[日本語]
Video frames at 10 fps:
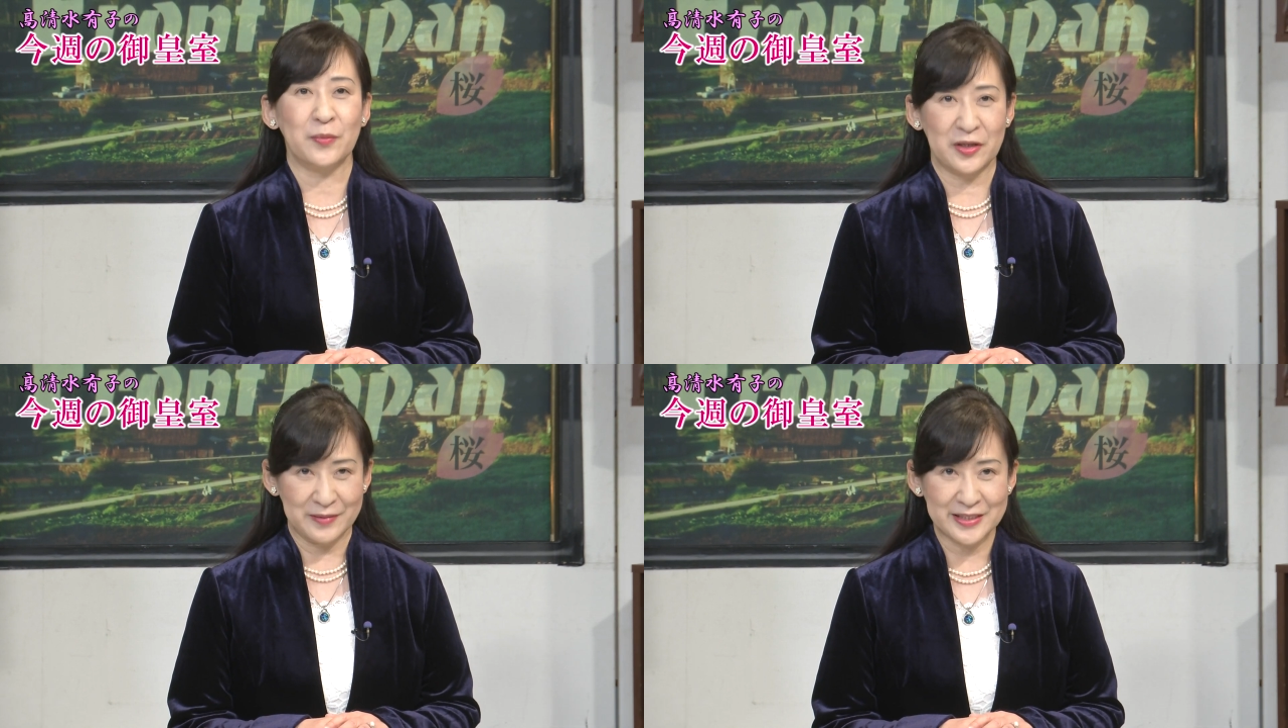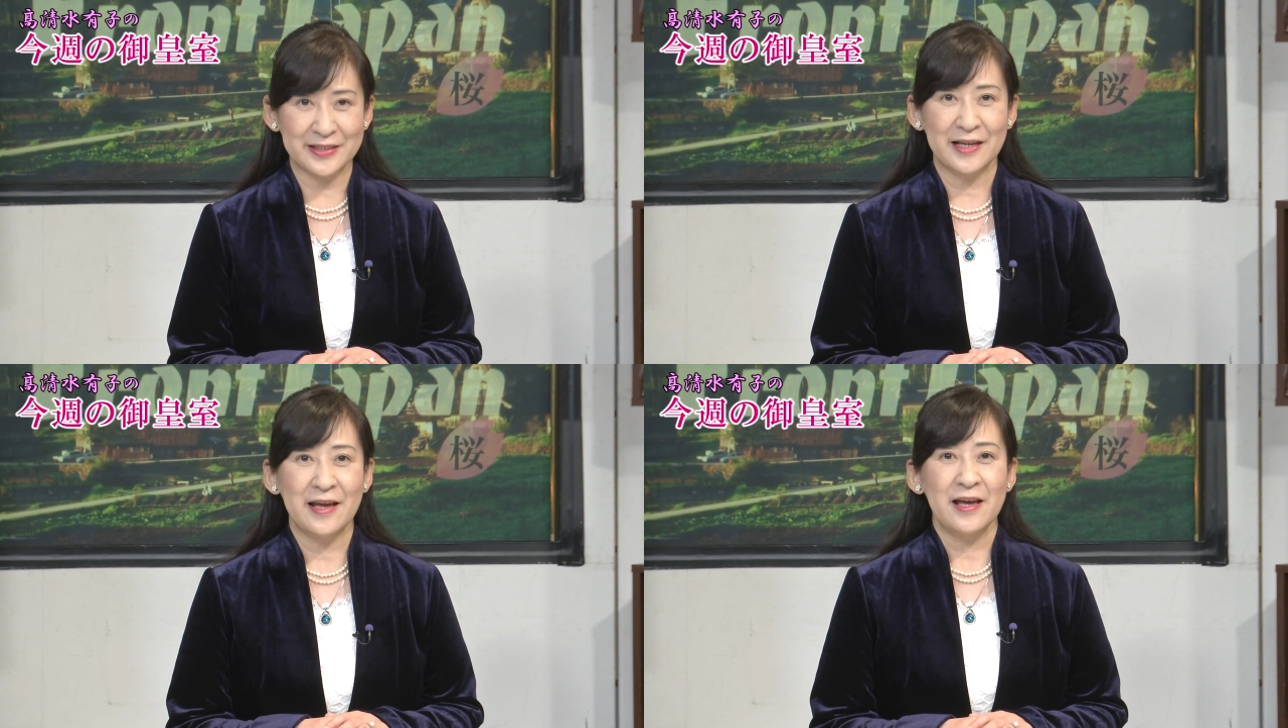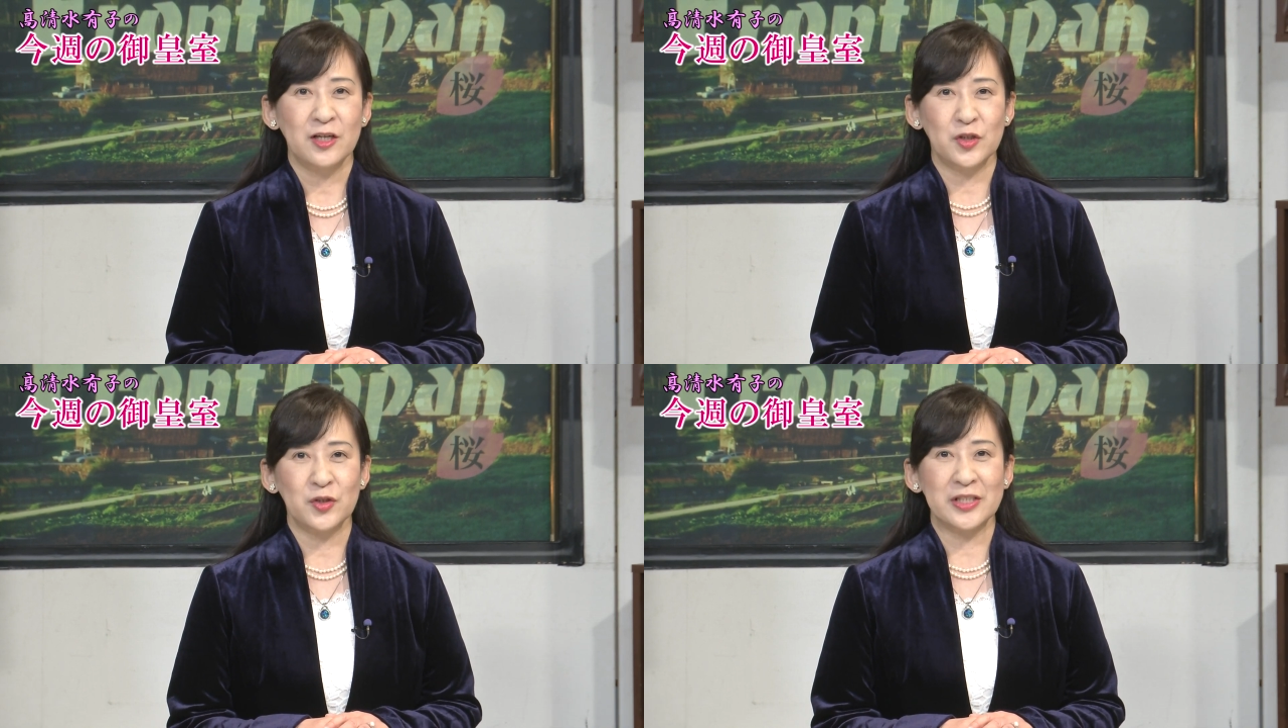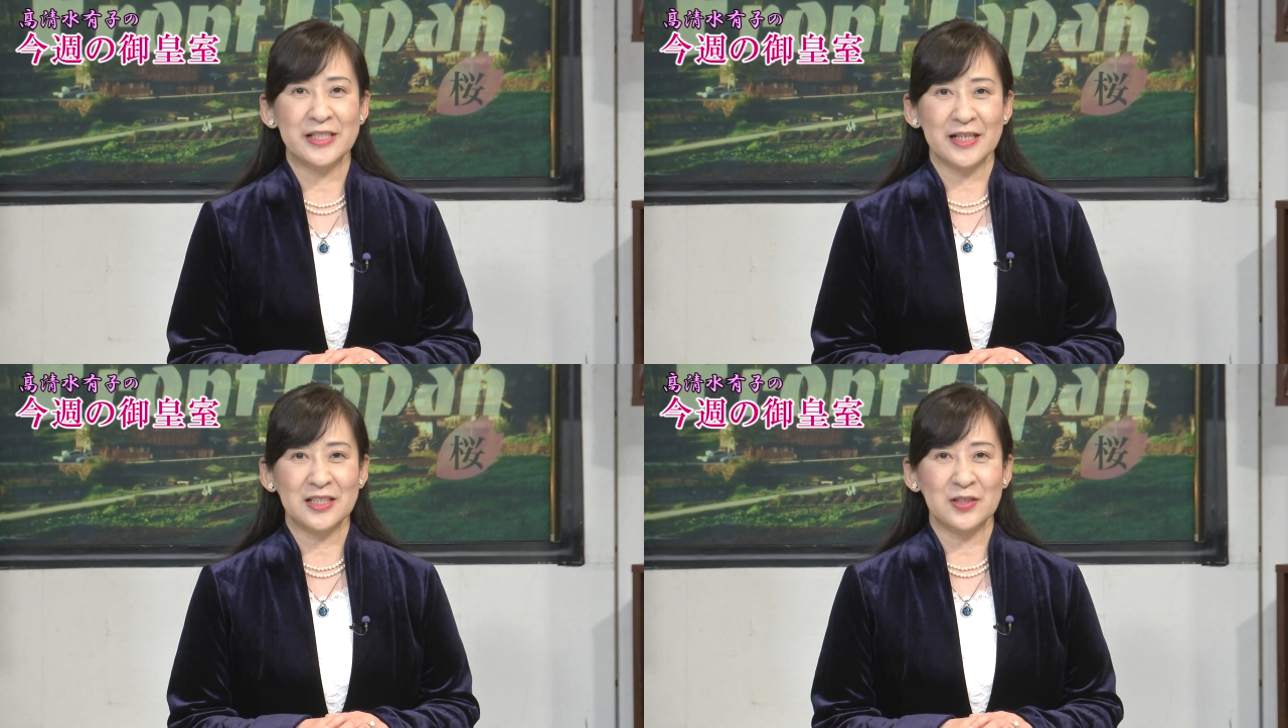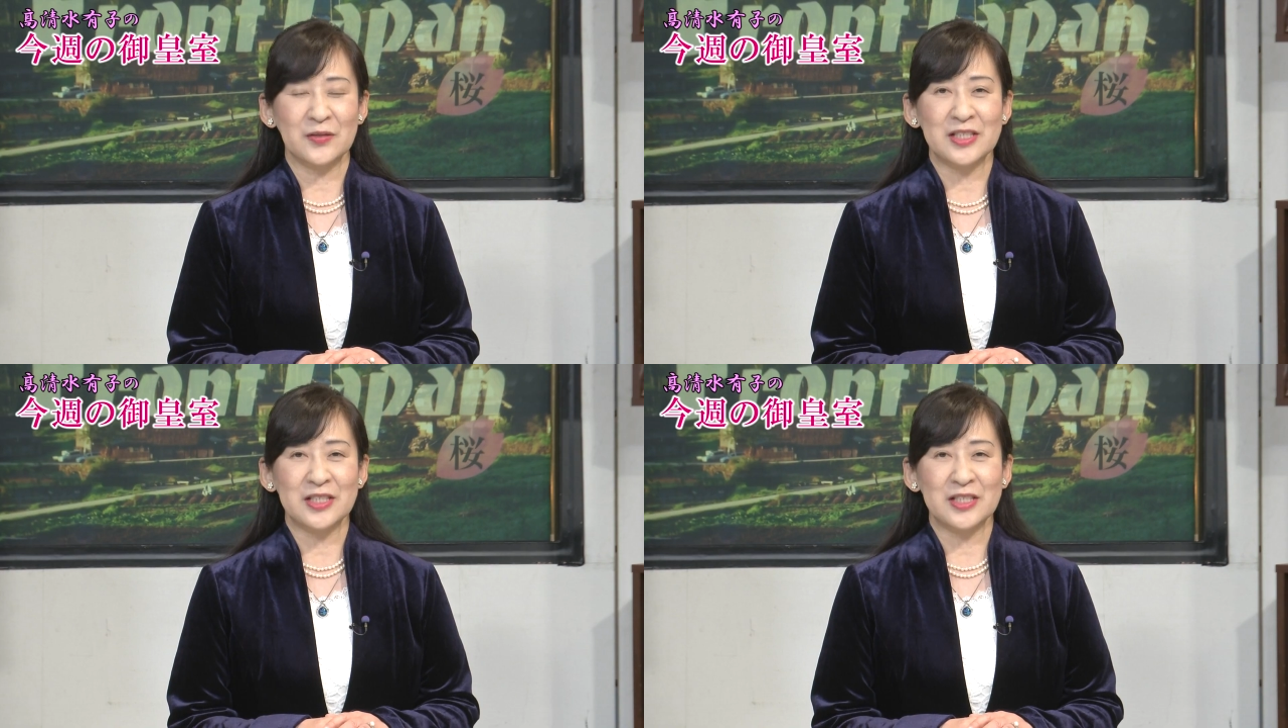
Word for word: 思います11月の